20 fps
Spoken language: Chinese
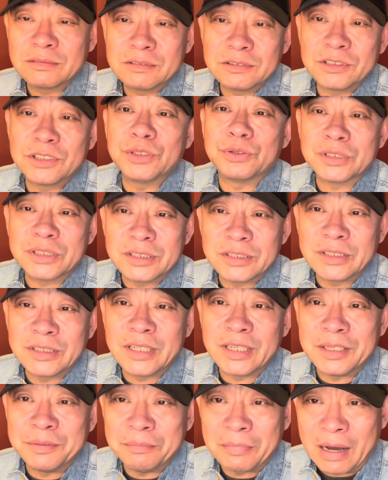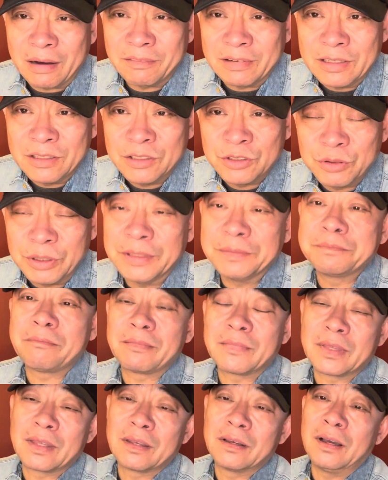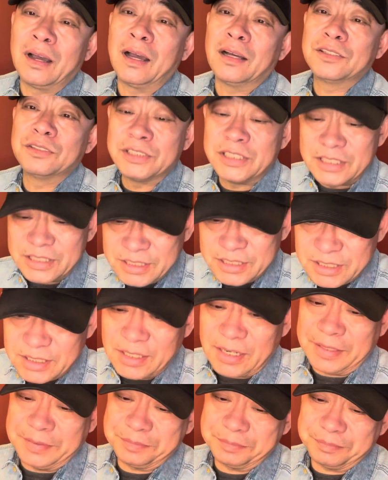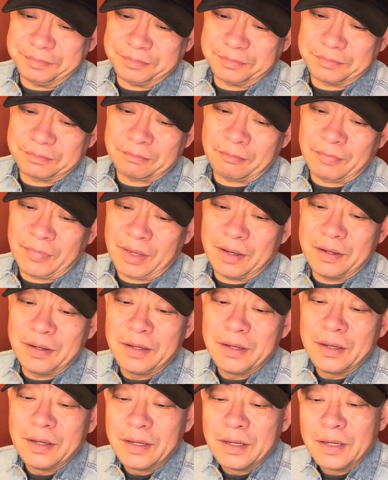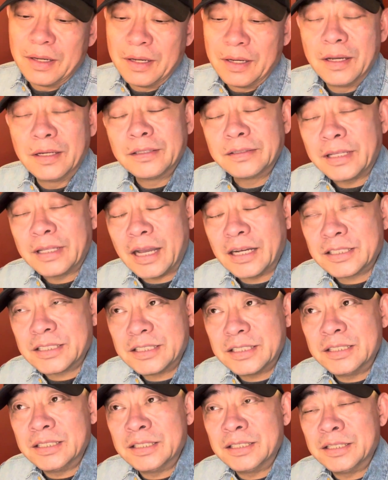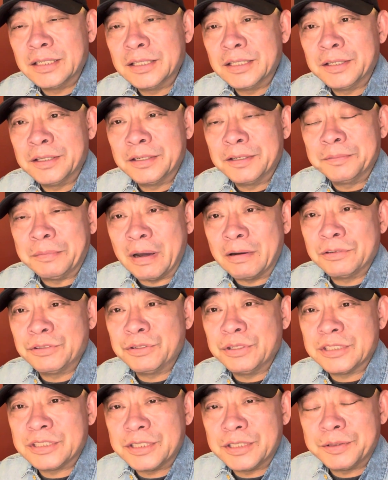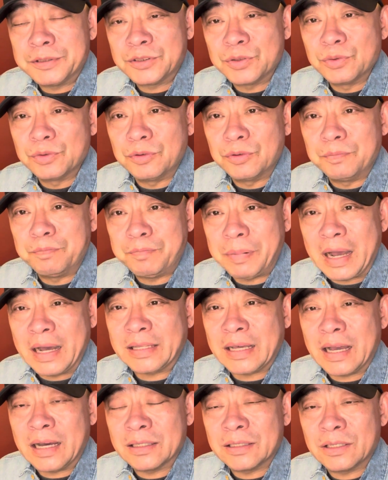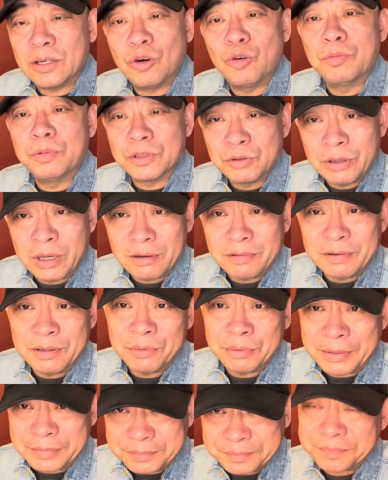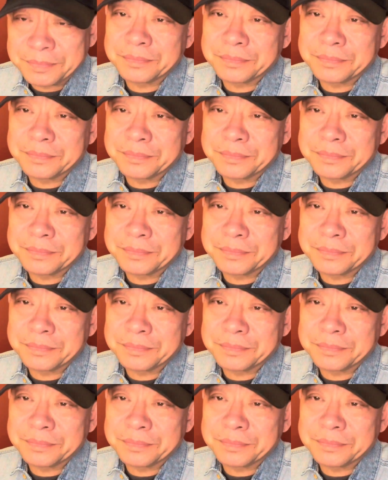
就是这个马文瑞，啊，就进京了。他是马文瑞，是中共八大的候补中央委员，